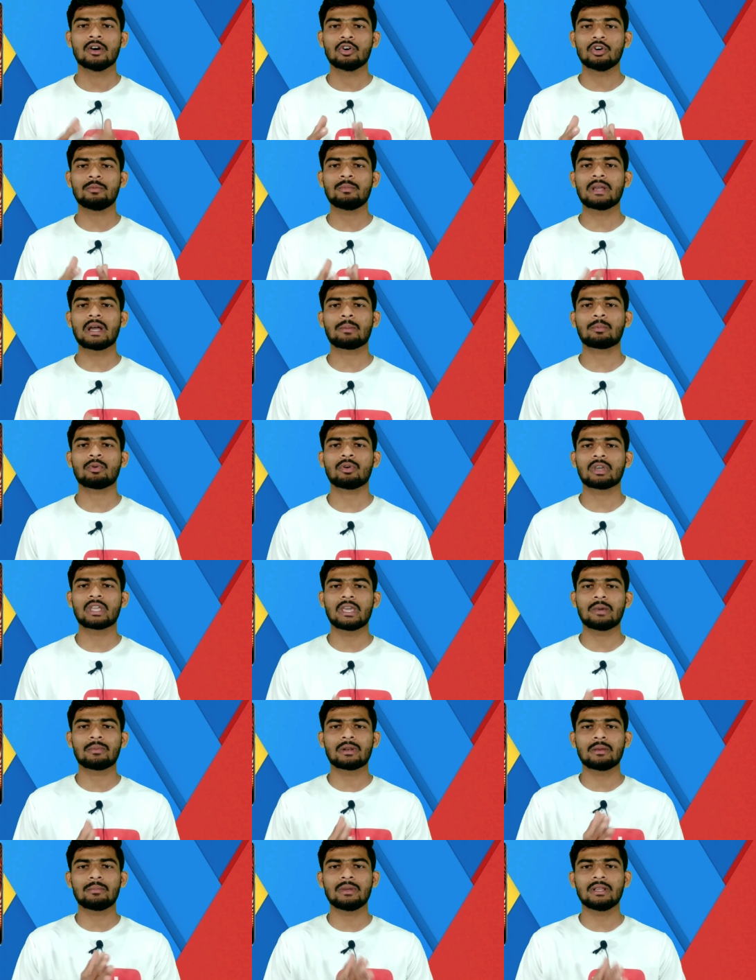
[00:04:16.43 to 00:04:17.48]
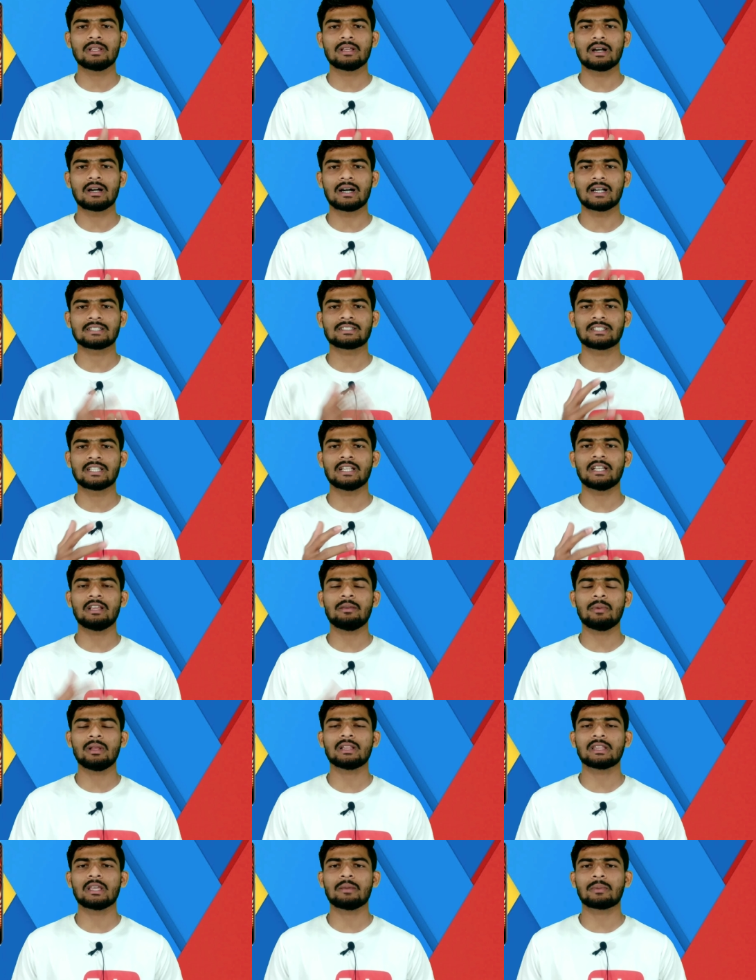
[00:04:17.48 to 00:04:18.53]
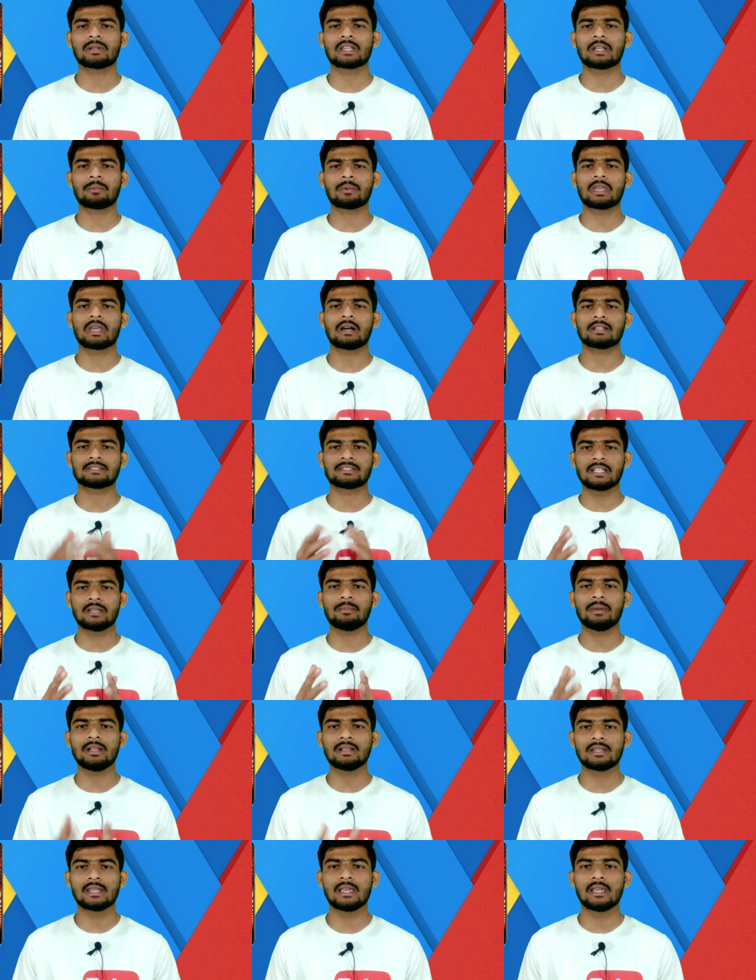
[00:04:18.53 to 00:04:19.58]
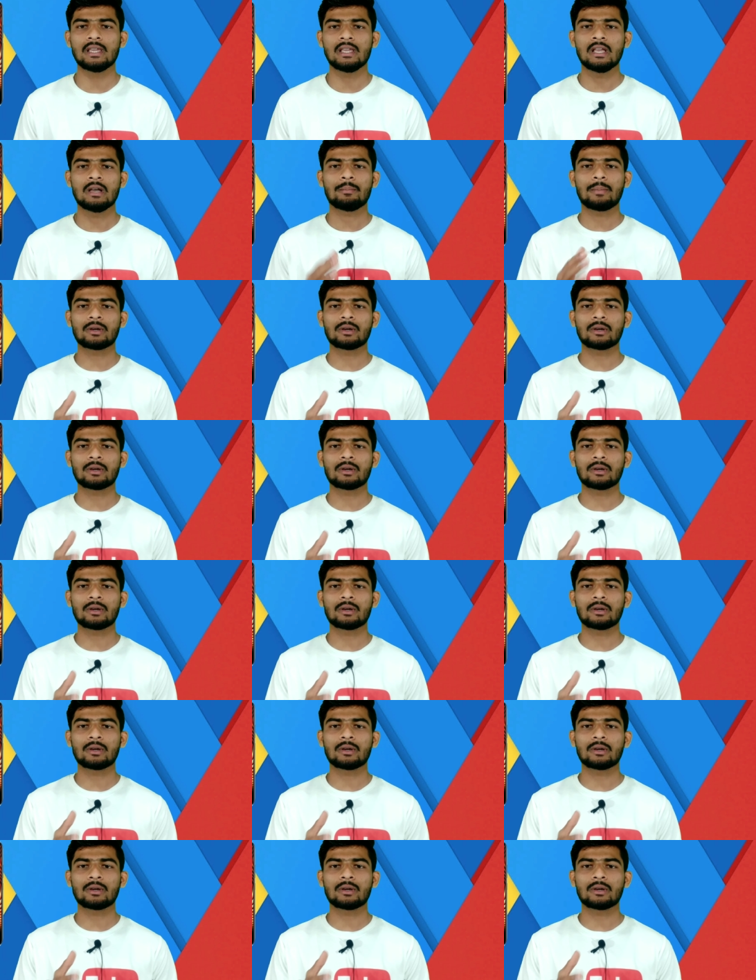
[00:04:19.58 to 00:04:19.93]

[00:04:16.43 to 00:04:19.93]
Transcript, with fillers: उनमें आपको कैमरे भी अच्छे नहीं मिलते मतलब कि अच्छे मिलते हैं